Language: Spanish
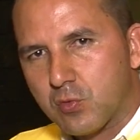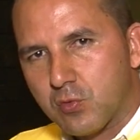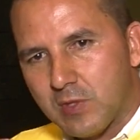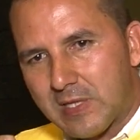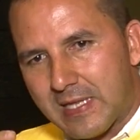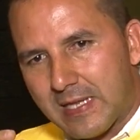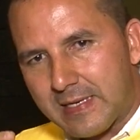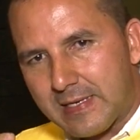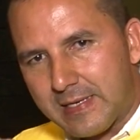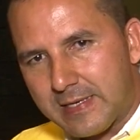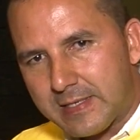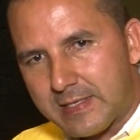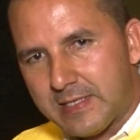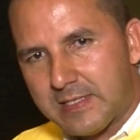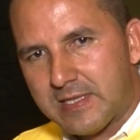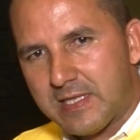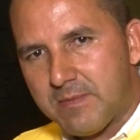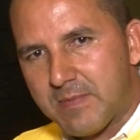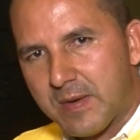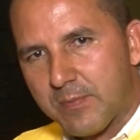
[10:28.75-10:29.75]
la
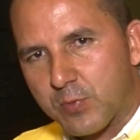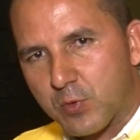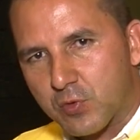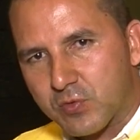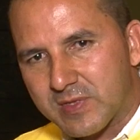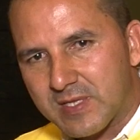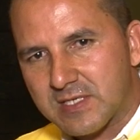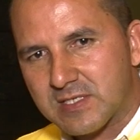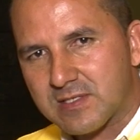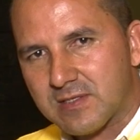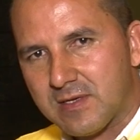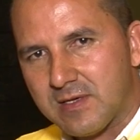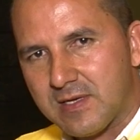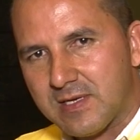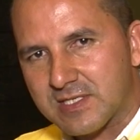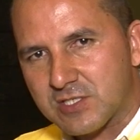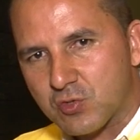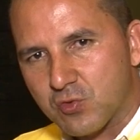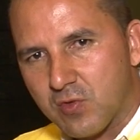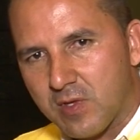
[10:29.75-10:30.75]
legítima protesta de
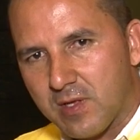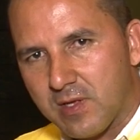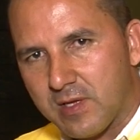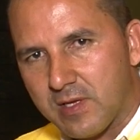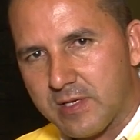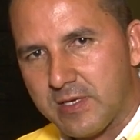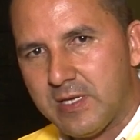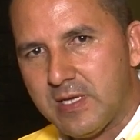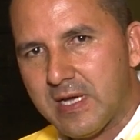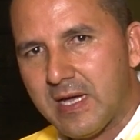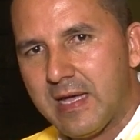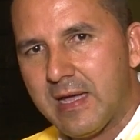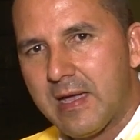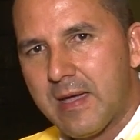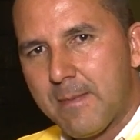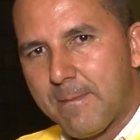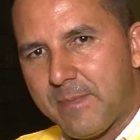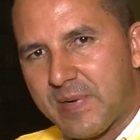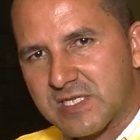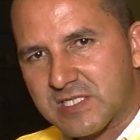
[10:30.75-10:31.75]
la ciudadanía
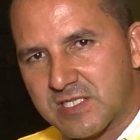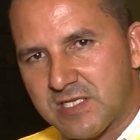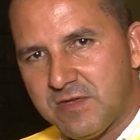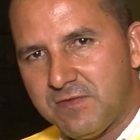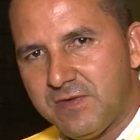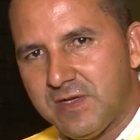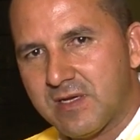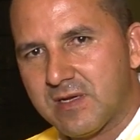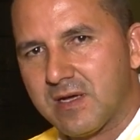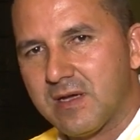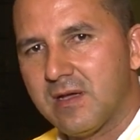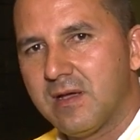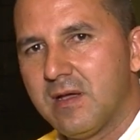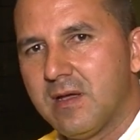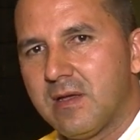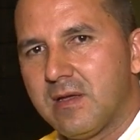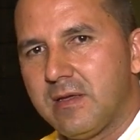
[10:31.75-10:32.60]
pacífica